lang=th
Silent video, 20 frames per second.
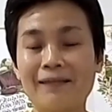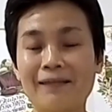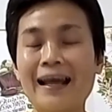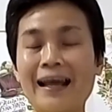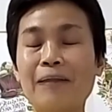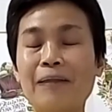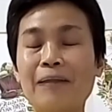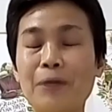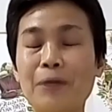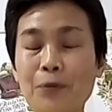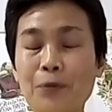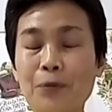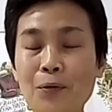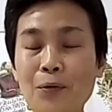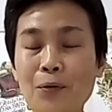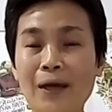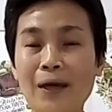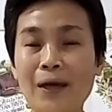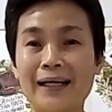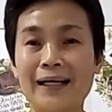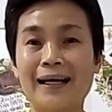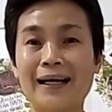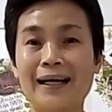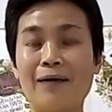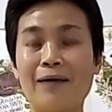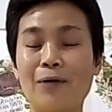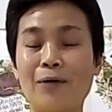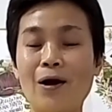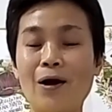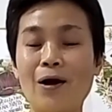เวลาเราไปนวด
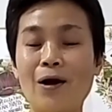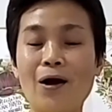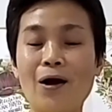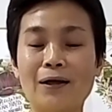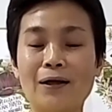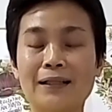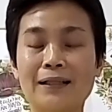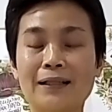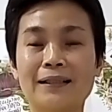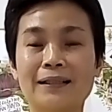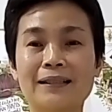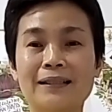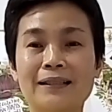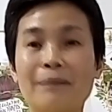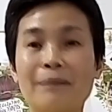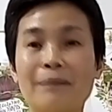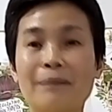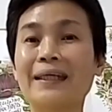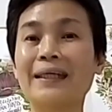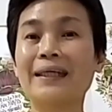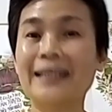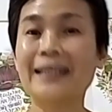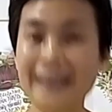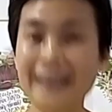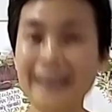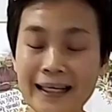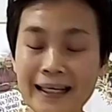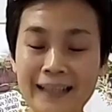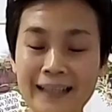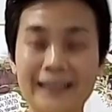เราก็จะไม่
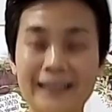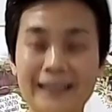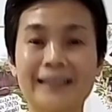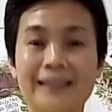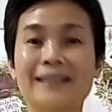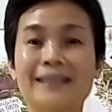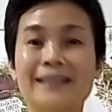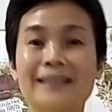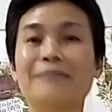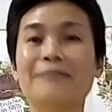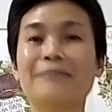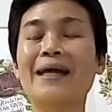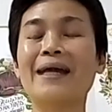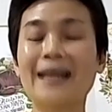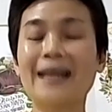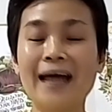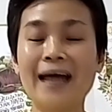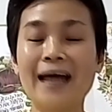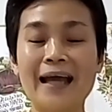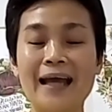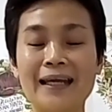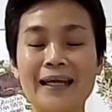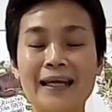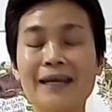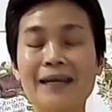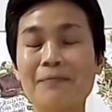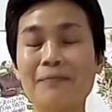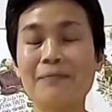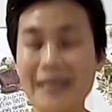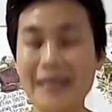คิดเงิน หรือไม่ถ้าใคร
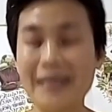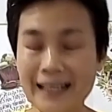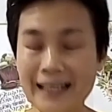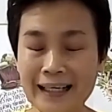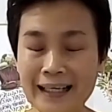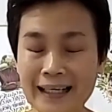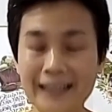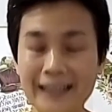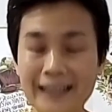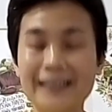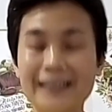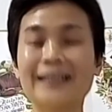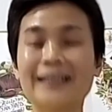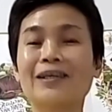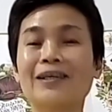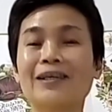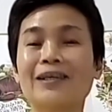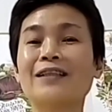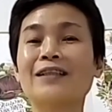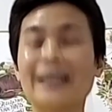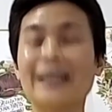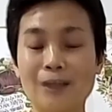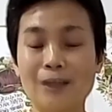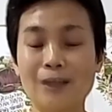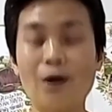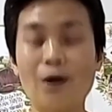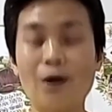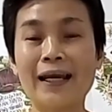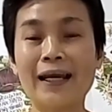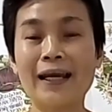มีเงิน เยอะก็ใส่
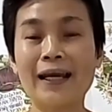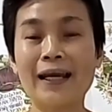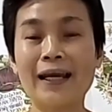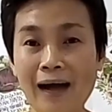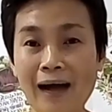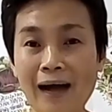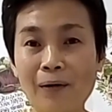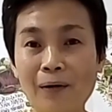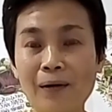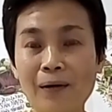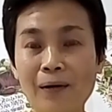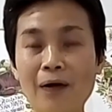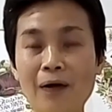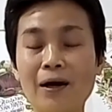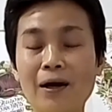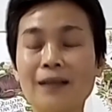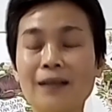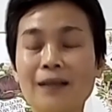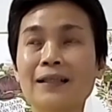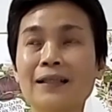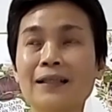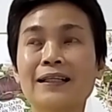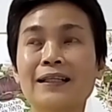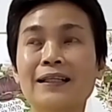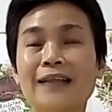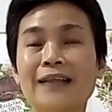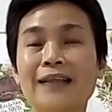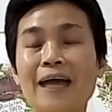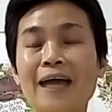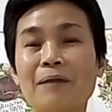ซองให้เราเขาก็
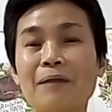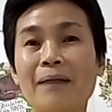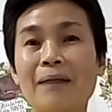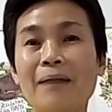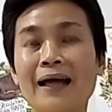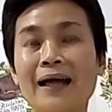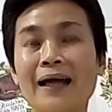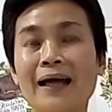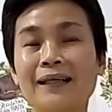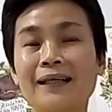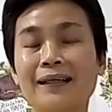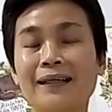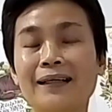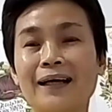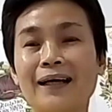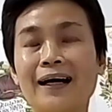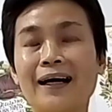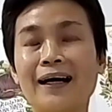จะให้ประมาณ